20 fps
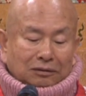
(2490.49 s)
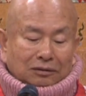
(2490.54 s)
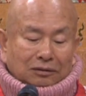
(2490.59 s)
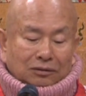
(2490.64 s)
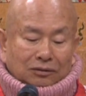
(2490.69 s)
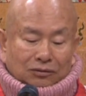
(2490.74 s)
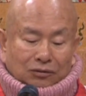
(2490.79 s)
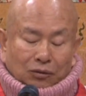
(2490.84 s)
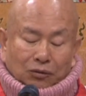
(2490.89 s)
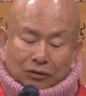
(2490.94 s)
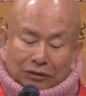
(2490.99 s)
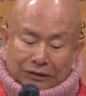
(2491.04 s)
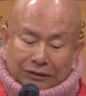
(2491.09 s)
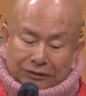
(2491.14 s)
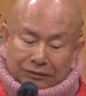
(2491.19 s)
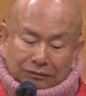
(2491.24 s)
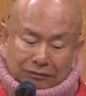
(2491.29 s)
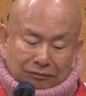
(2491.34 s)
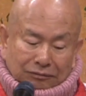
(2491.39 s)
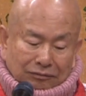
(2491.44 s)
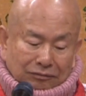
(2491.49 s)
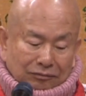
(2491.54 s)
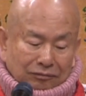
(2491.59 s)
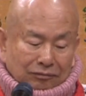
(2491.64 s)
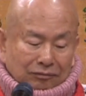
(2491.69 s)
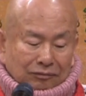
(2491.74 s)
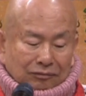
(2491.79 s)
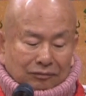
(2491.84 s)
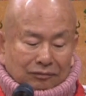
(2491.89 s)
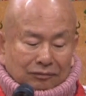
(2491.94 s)
所以
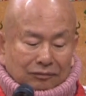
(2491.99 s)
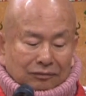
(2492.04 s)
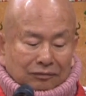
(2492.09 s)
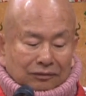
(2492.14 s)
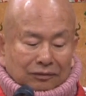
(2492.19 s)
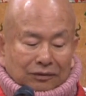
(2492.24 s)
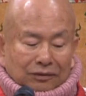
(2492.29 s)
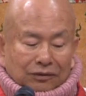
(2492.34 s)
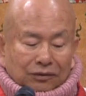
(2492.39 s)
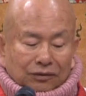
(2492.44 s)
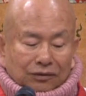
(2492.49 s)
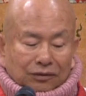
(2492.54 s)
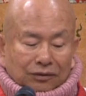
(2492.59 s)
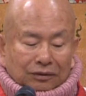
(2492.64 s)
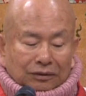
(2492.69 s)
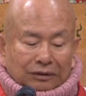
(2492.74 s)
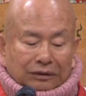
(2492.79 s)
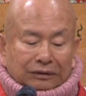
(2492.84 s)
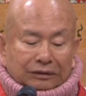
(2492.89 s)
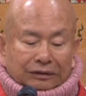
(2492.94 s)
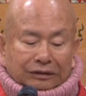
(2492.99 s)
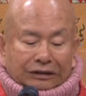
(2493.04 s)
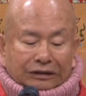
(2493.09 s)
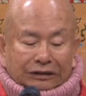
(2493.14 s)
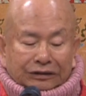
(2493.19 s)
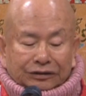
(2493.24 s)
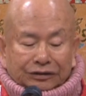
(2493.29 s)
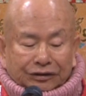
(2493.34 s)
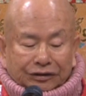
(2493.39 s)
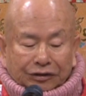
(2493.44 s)
你
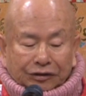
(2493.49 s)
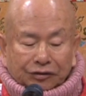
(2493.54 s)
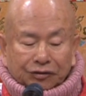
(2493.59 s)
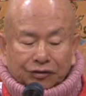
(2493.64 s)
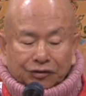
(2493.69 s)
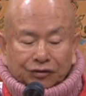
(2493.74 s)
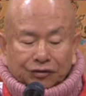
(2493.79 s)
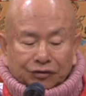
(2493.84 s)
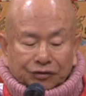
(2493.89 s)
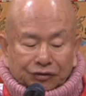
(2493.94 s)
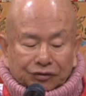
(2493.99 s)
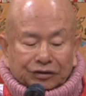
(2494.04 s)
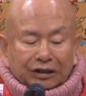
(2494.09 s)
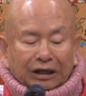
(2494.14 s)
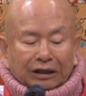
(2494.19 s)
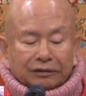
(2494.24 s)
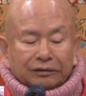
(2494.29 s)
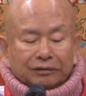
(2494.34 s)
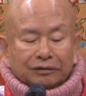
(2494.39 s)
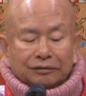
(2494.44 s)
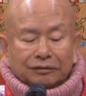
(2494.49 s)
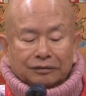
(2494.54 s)
行十善，